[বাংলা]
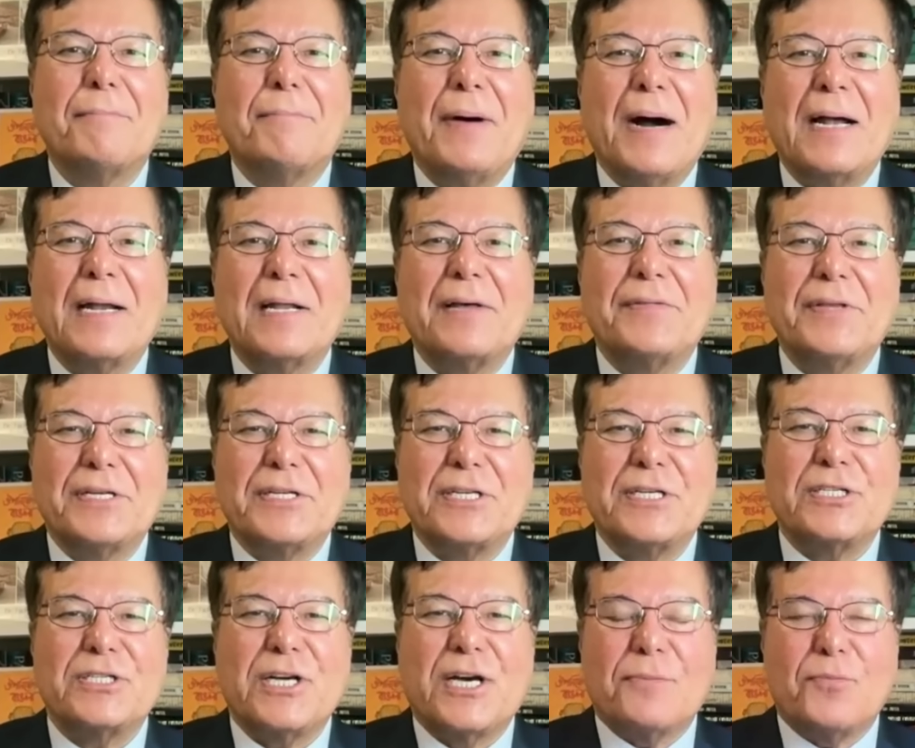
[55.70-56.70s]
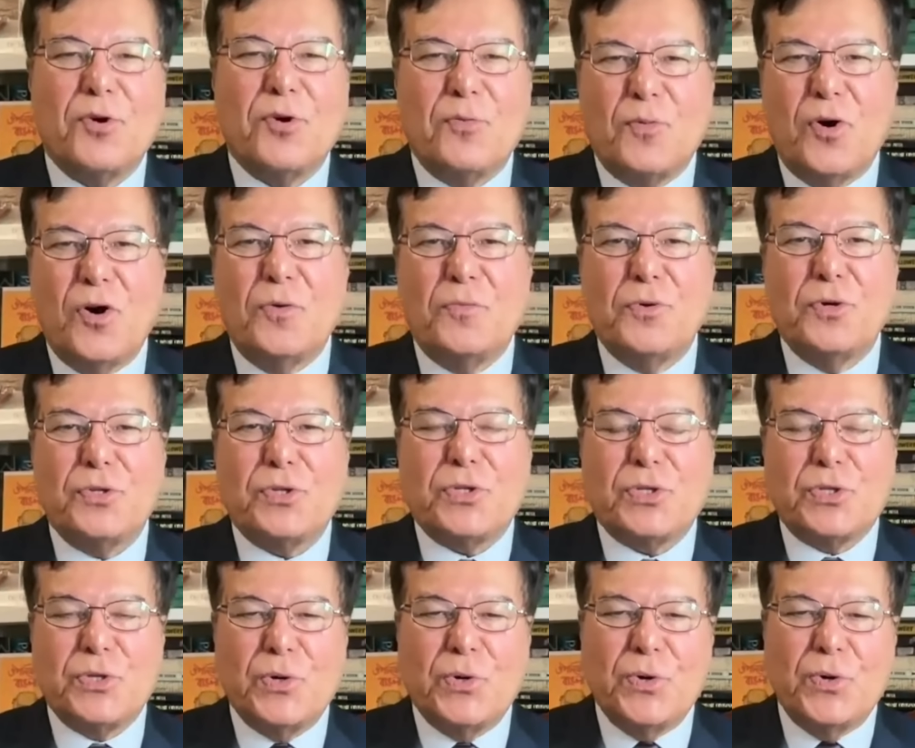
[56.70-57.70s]
বাংলাদেশের
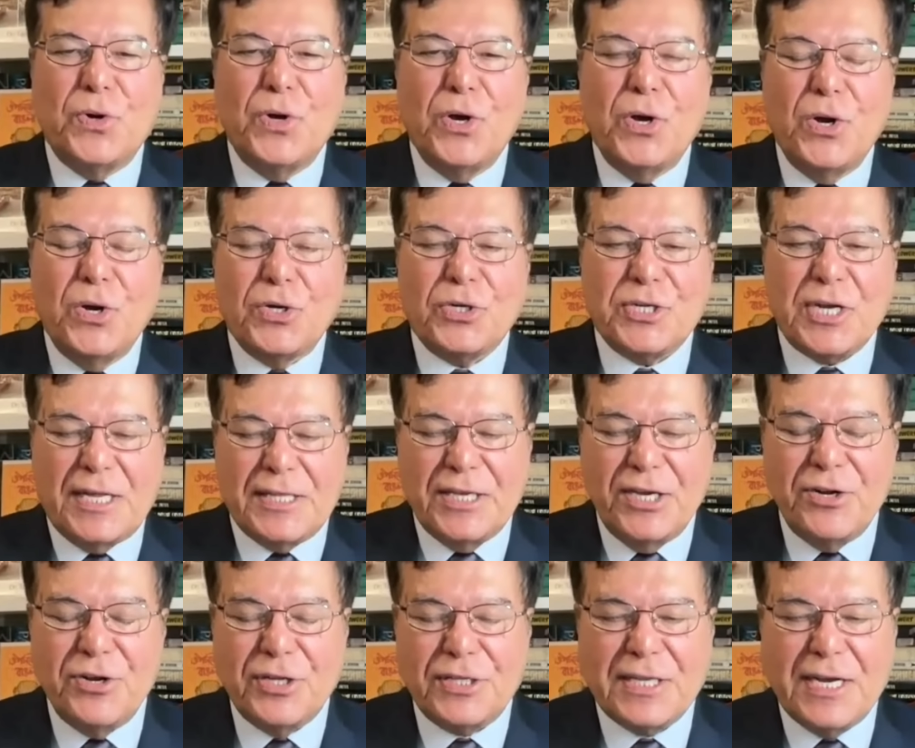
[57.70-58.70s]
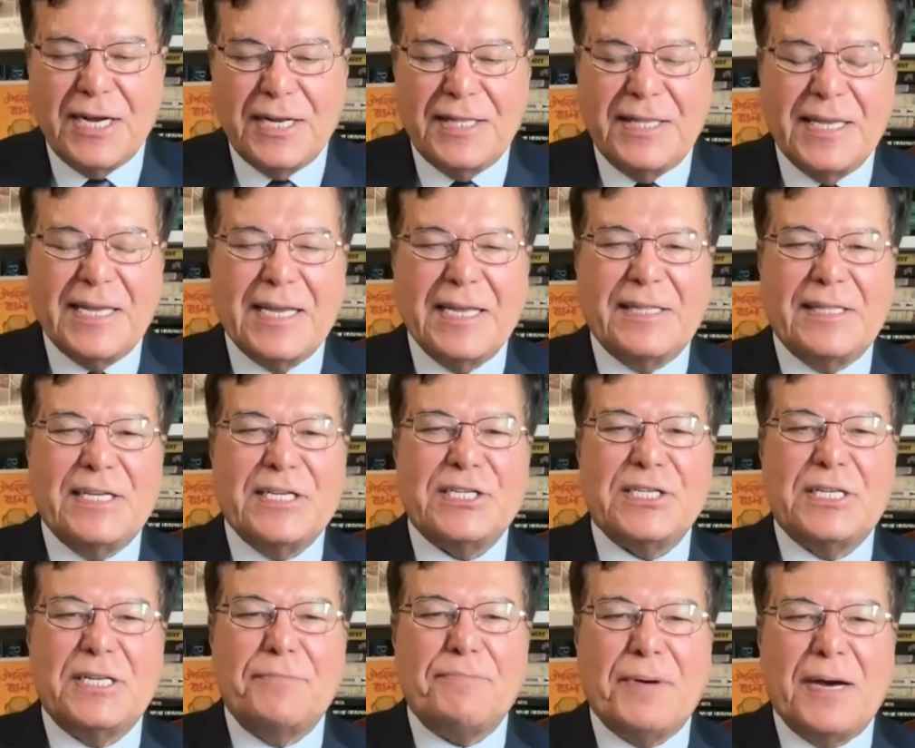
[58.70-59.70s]
সার্বভৌমত্ব স্বাধীনতার দিকে
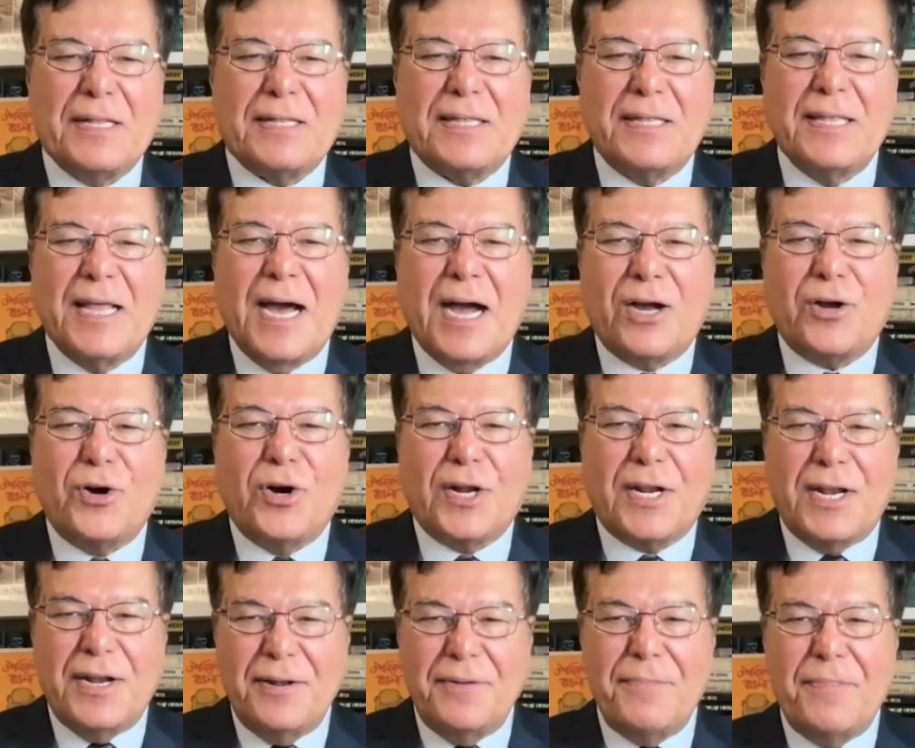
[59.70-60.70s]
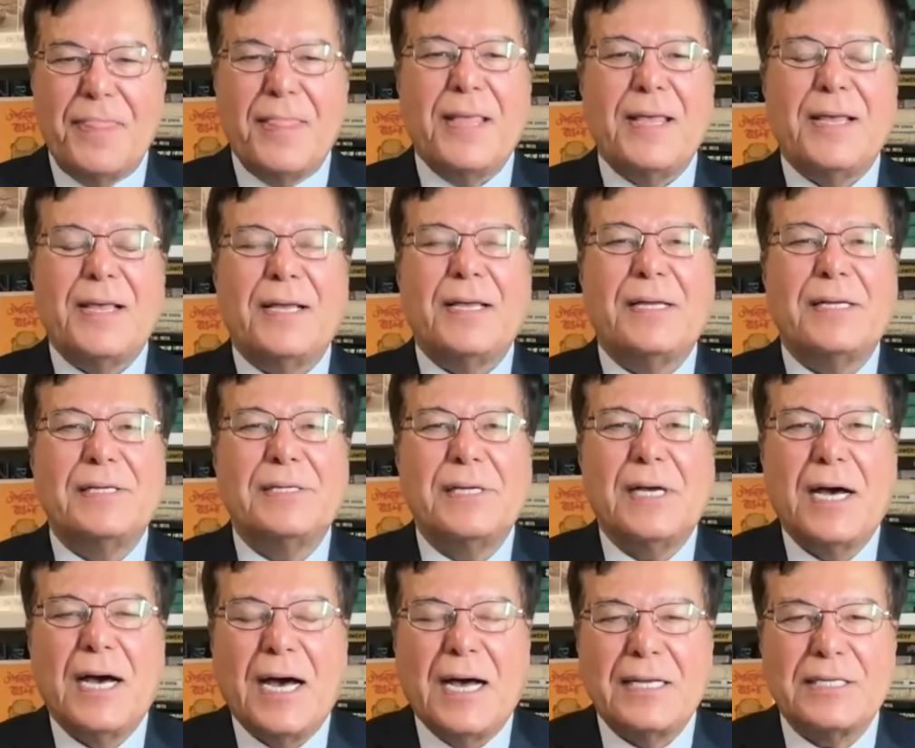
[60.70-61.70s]
দৃষ্টিপাত না করেন
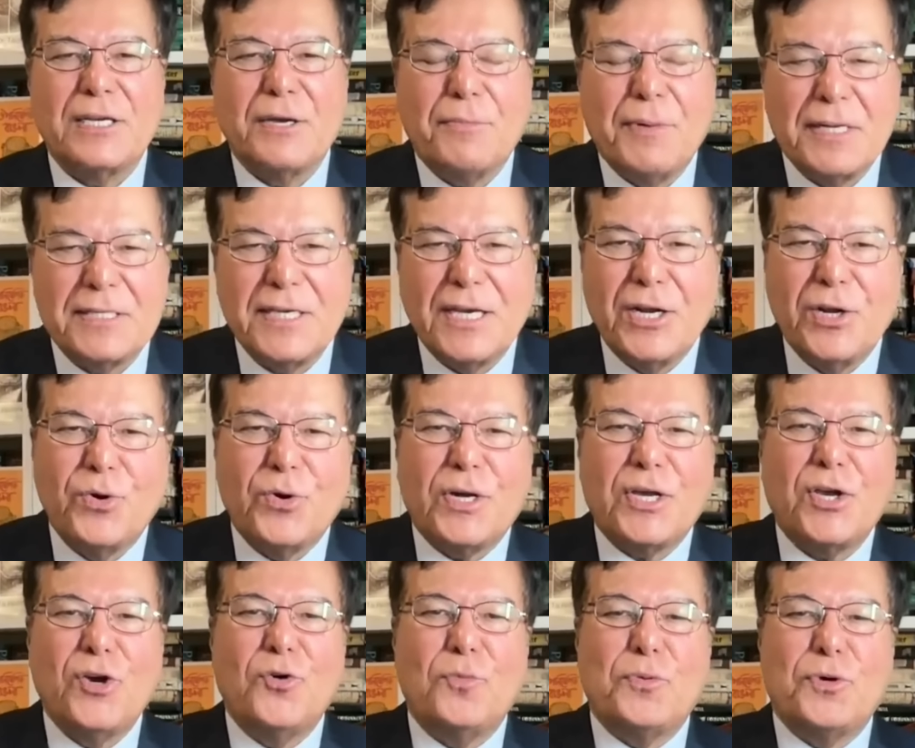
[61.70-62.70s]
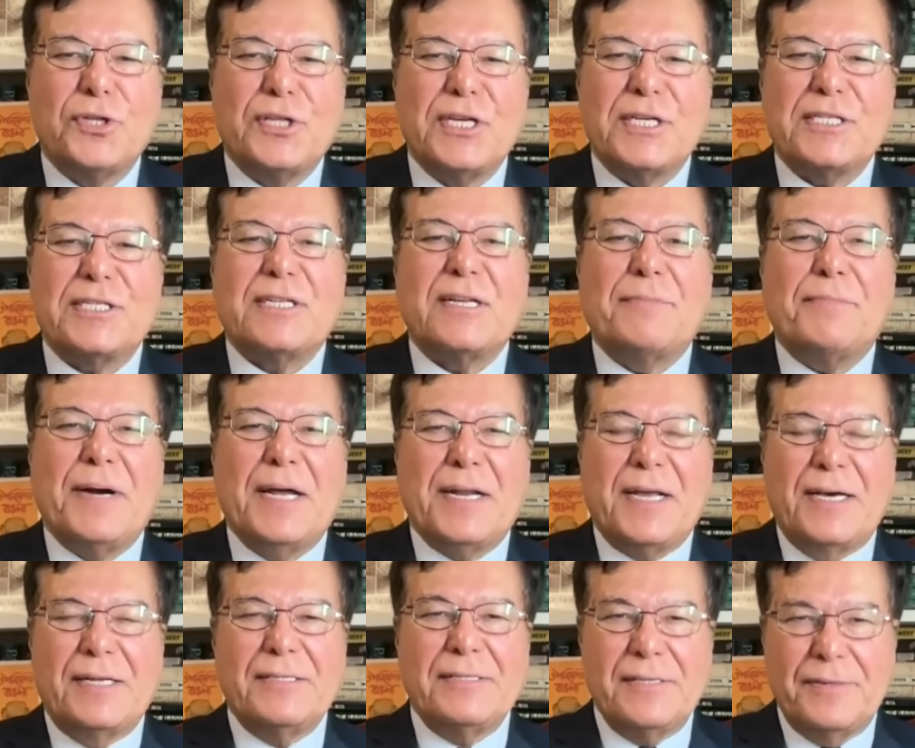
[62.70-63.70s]
আজে বাজে লোককে উপদেষ্টা
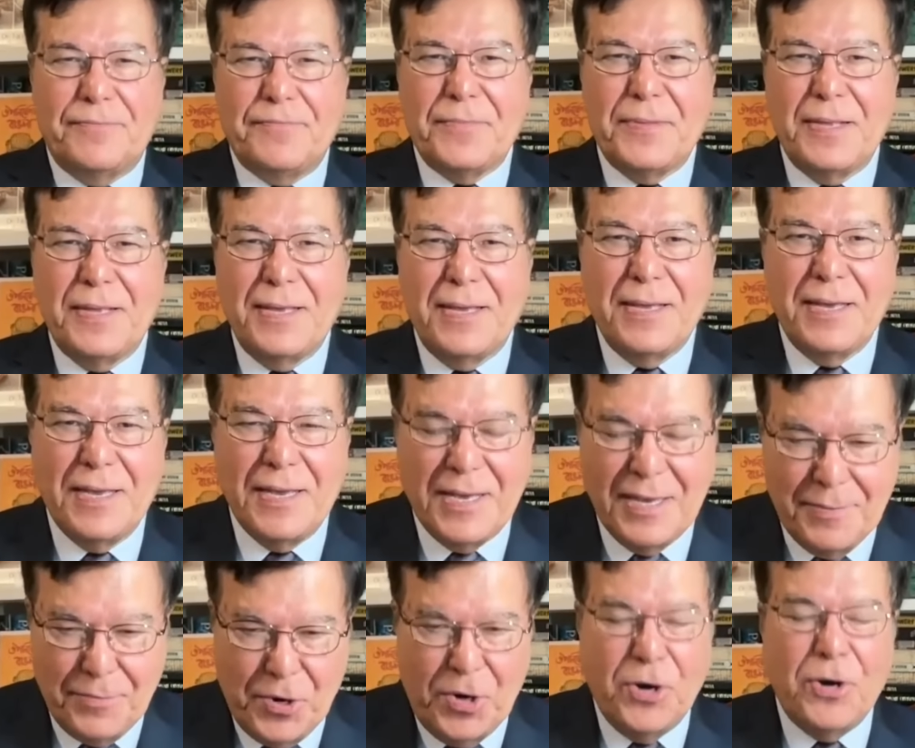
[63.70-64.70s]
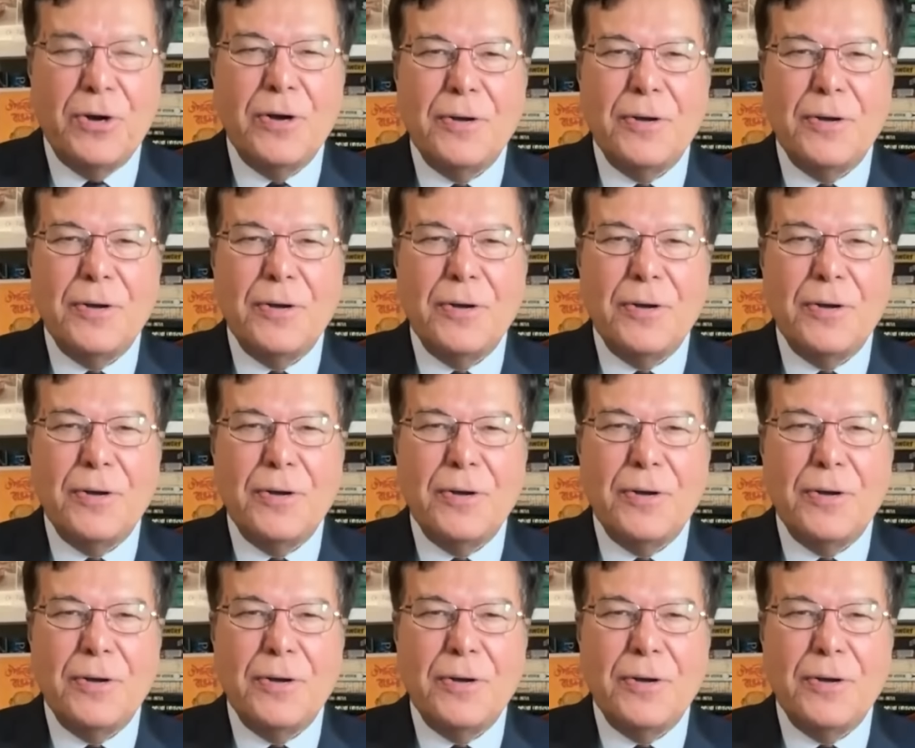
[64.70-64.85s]
বানান এবং